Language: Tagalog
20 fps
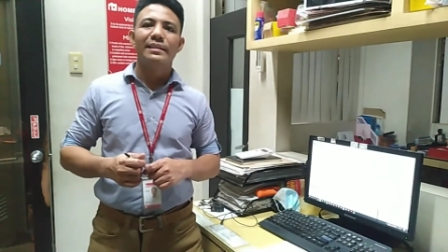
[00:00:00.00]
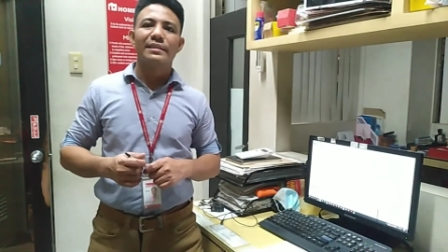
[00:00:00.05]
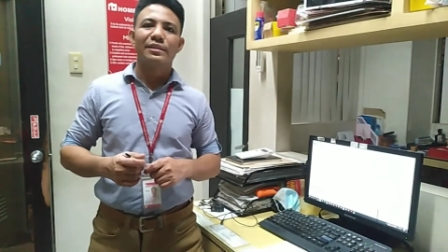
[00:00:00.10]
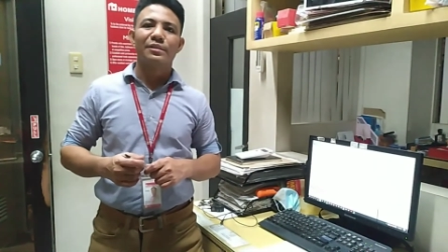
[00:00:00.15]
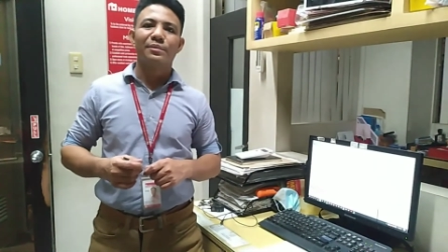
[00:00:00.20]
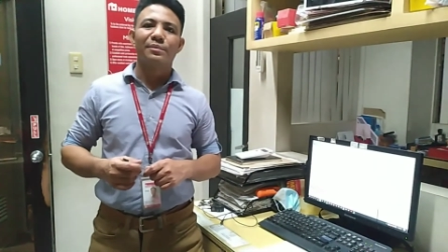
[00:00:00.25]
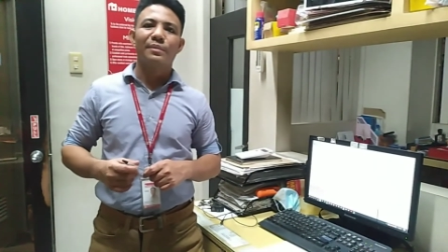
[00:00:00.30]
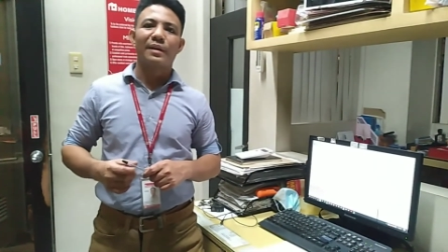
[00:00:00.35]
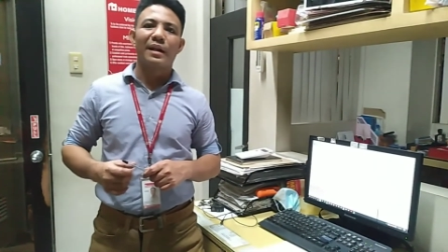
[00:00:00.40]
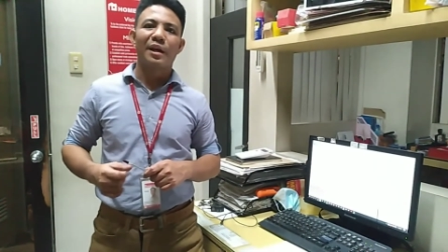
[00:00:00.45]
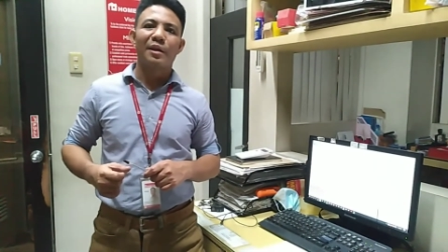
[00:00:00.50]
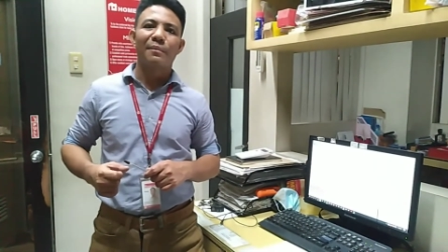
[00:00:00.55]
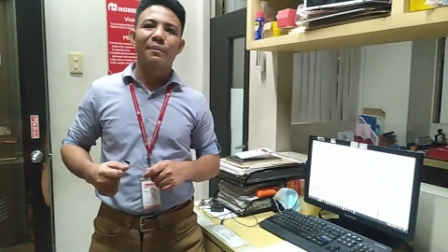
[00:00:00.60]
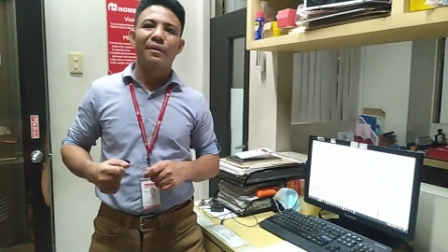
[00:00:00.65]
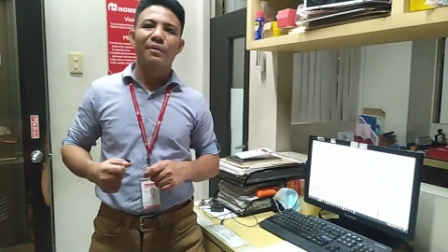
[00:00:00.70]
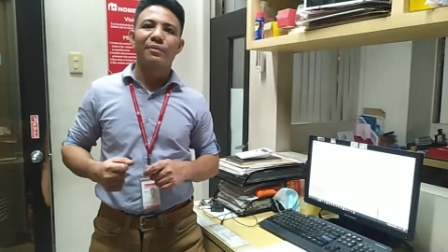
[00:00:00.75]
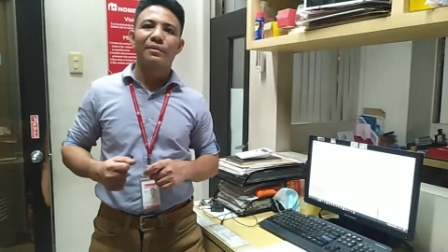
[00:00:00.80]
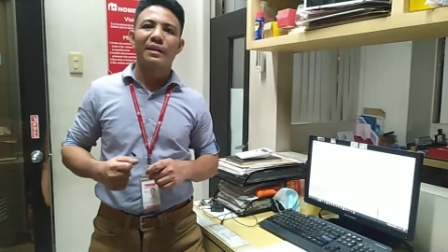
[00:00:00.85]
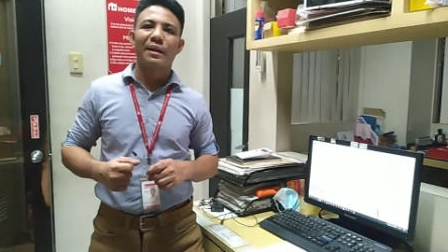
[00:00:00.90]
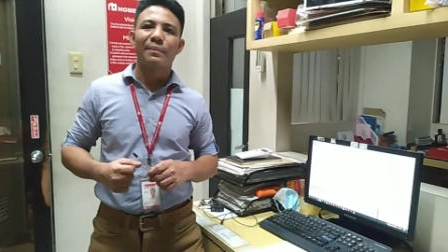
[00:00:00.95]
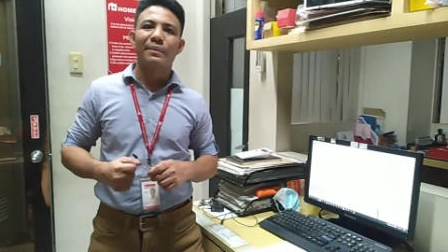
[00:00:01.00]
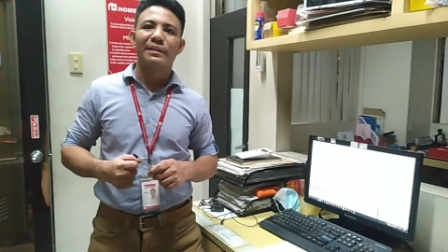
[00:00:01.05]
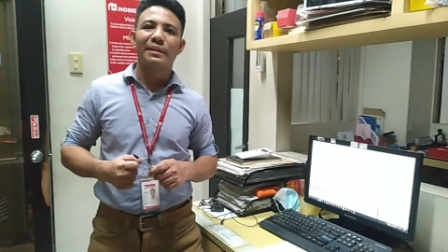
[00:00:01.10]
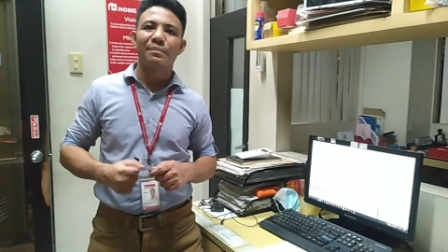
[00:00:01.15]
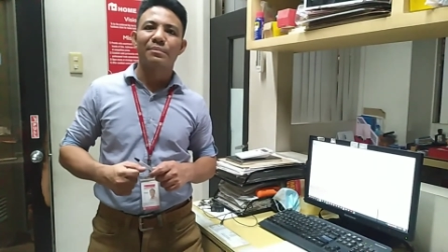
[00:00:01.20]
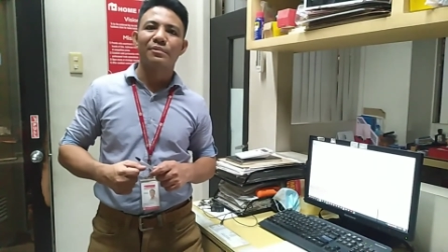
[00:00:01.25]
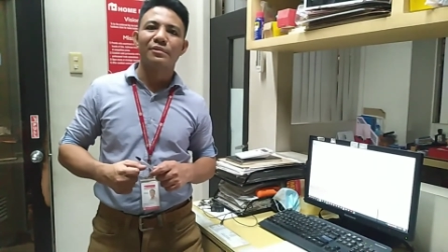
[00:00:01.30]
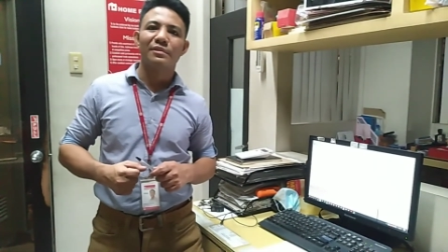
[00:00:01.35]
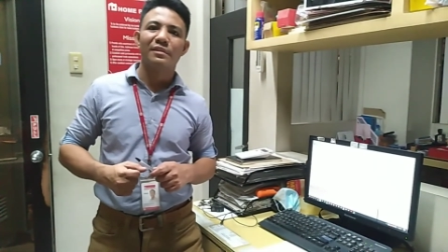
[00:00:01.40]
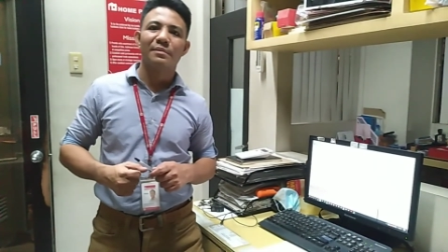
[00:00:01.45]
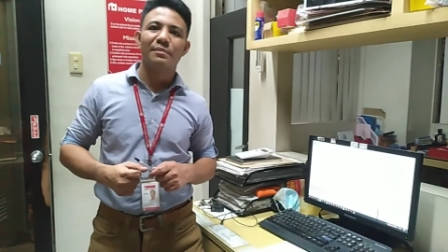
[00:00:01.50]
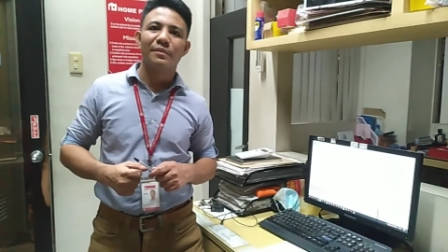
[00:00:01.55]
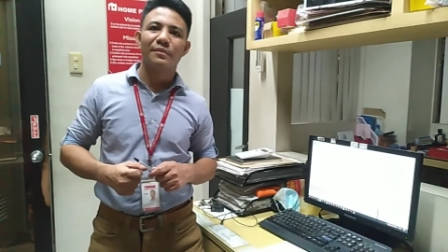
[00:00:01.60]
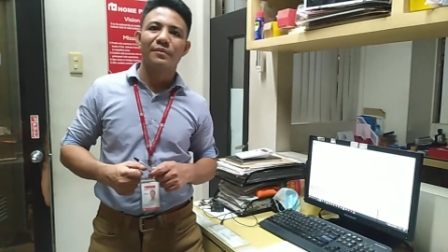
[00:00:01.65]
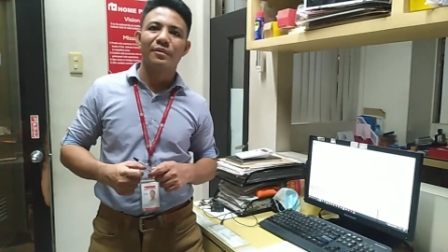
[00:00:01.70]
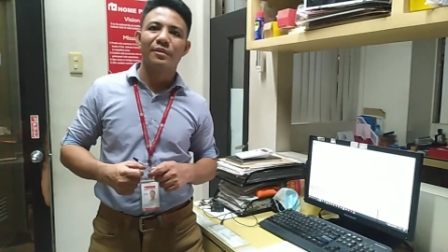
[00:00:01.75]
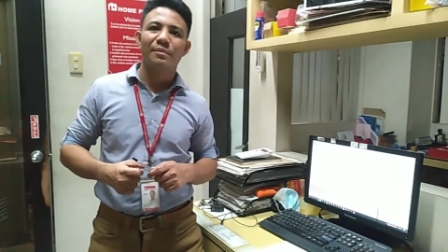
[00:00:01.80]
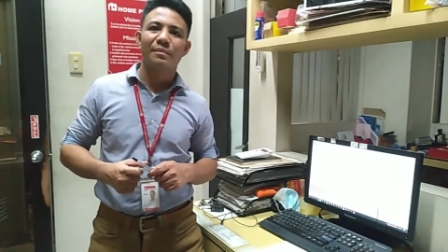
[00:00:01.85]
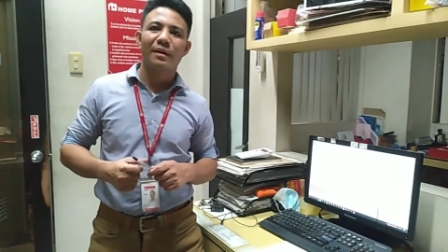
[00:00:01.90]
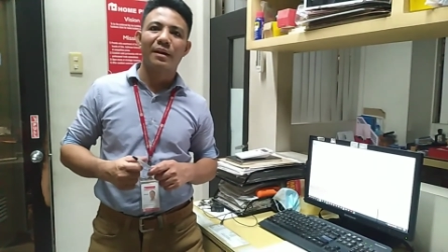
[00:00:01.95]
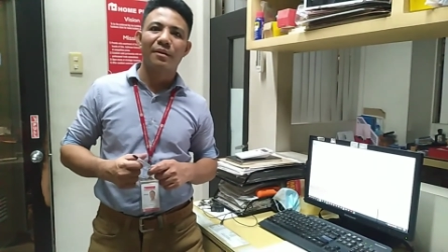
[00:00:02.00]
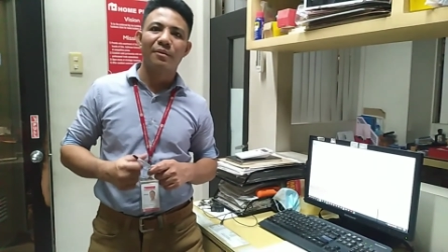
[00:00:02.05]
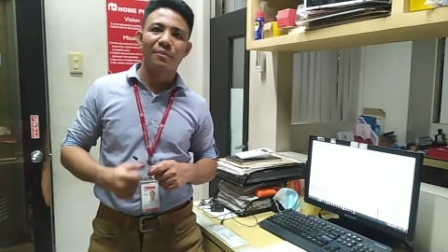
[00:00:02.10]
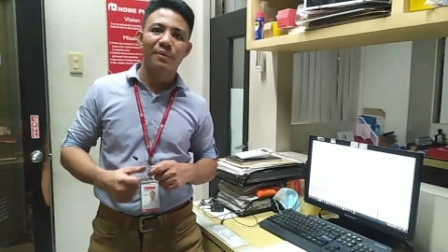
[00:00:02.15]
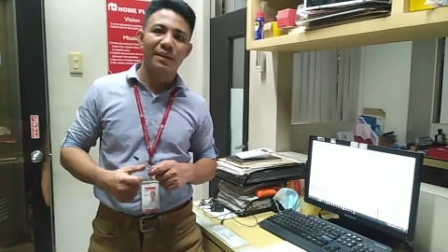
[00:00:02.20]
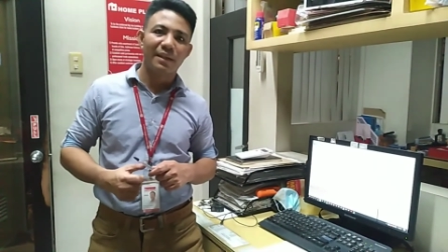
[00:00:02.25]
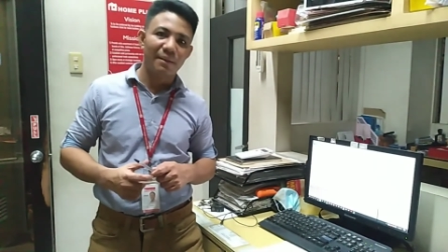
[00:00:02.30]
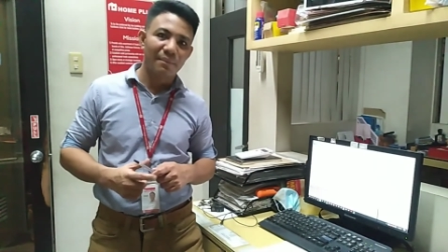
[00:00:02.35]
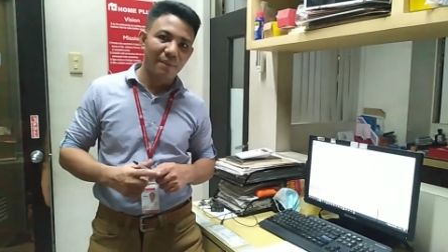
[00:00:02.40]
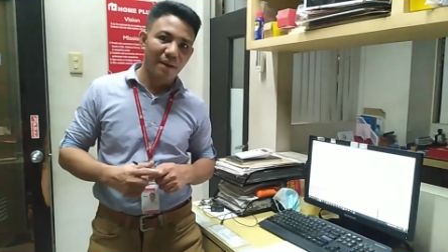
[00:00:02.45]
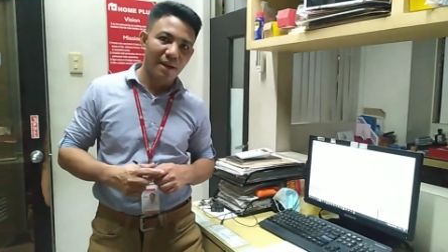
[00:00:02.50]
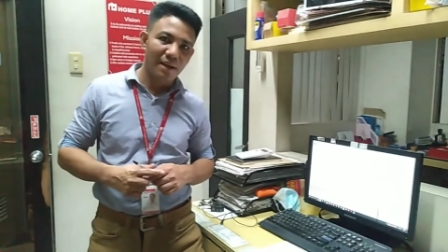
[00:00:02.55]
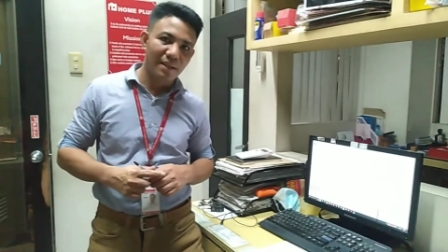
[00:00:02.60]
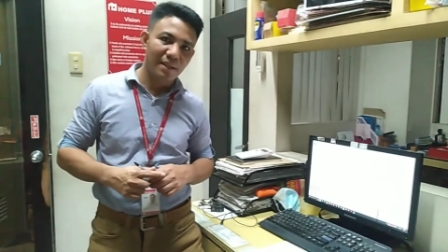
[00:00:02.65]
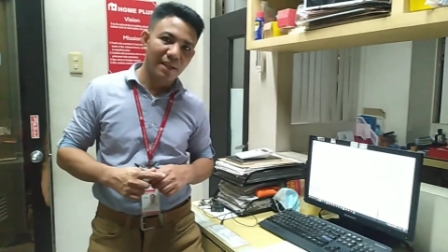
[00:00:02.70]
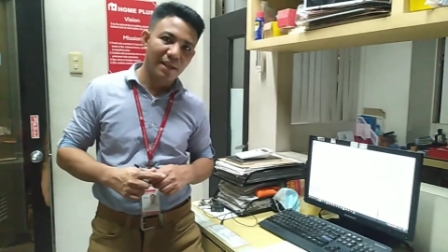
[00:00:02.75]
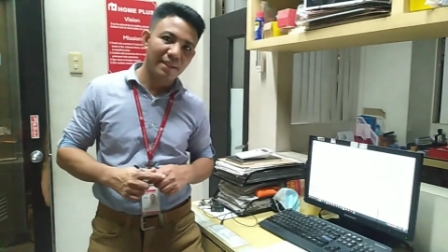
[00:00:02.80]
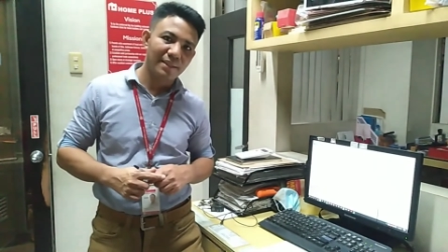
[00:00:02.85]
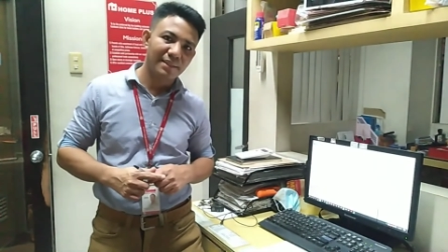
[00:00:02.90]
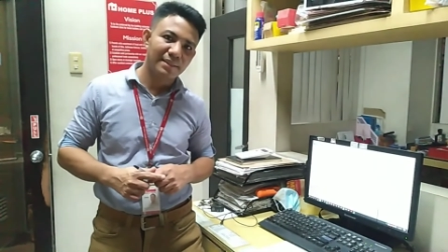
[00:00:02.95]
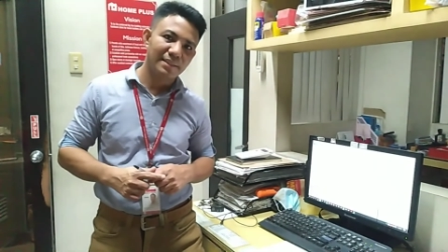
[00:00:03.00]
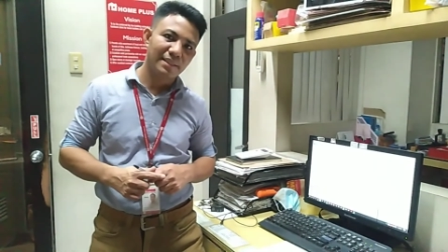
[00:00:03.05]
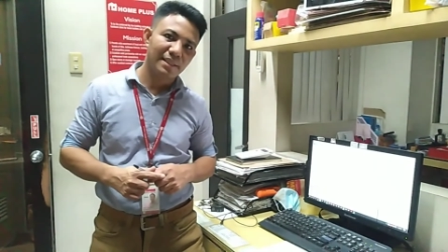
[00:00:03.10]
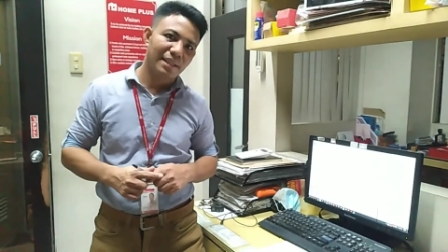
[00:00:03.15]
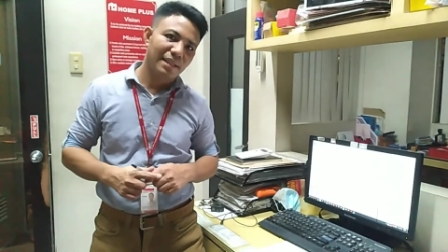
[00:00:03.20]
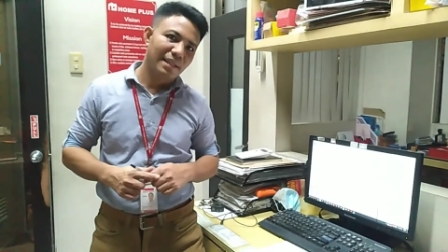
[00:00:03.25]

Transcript: So, marami pa akong dapat tapusin before makauwi na marami guys.